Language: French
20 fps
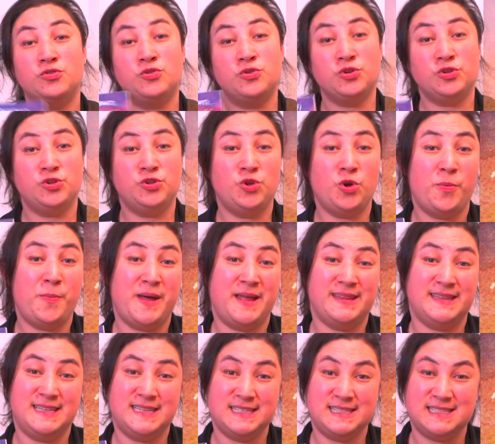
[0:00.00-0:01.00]
toutes nos
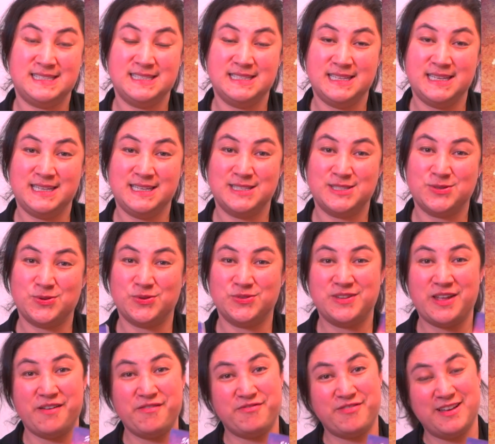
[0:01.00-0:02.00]
bandes dessinées sont
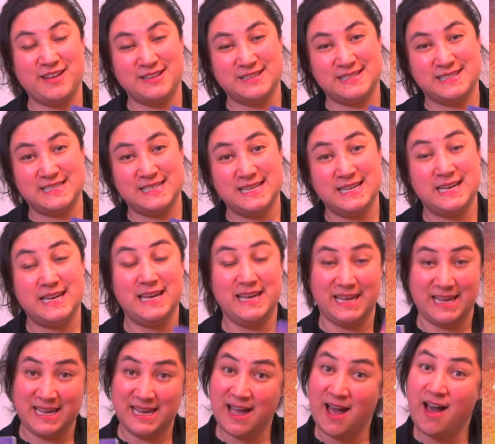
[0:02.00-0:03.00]
en français
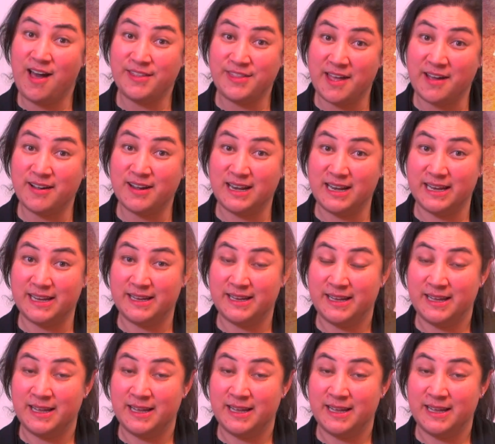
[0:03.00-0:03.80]
et en anglais.